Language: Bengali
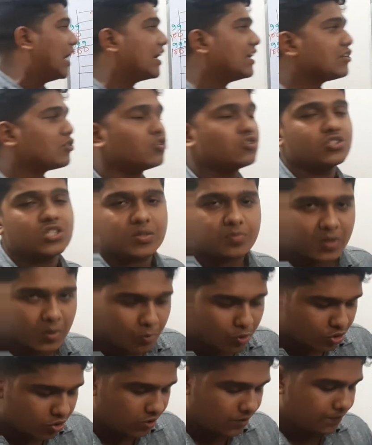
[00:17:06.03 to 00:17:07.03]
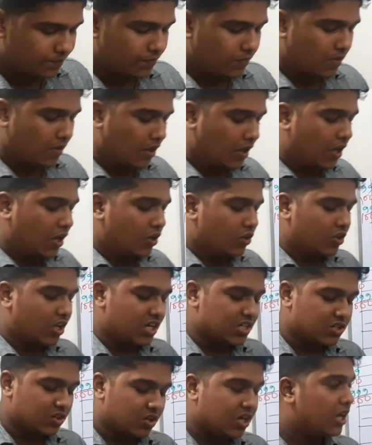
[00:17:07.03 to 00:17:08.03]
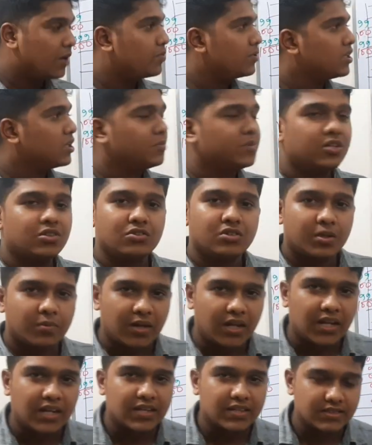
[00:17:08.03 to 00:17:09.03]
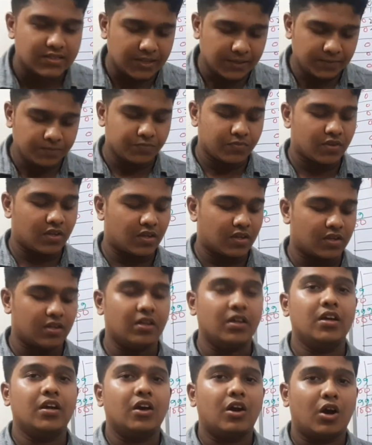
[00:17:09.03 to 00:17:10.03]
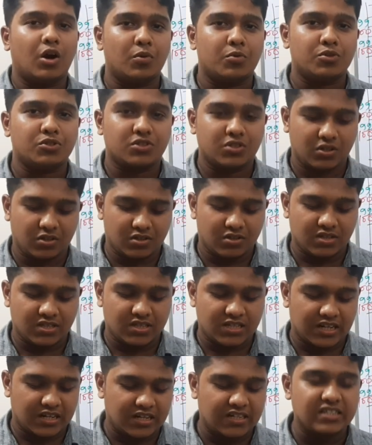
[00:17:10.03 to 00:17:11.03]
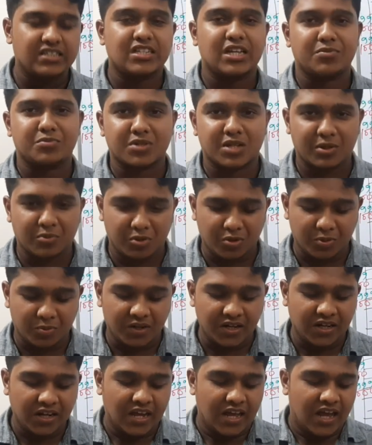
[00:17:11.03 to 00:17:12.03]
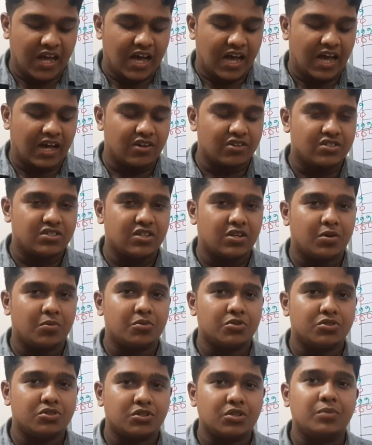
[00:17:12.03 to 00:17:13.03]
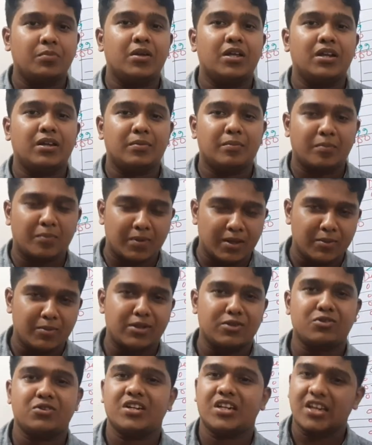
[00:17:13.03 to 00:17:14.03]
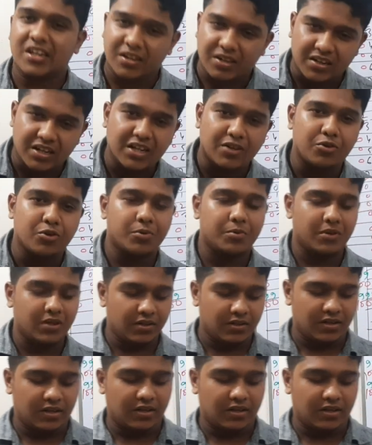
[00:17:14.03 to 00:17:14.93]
আগের কনসেপ্টের মতোই তো আশা করি আপনাদের ভিডিওটি ভালো লাগছে অবশ্যই হচ্ছে চ্যানেলটি সাবস্ক্রাইব করবেন আর হচ্ছে অবশ্যই বেল বেল বাটনে ক্লিক করবেন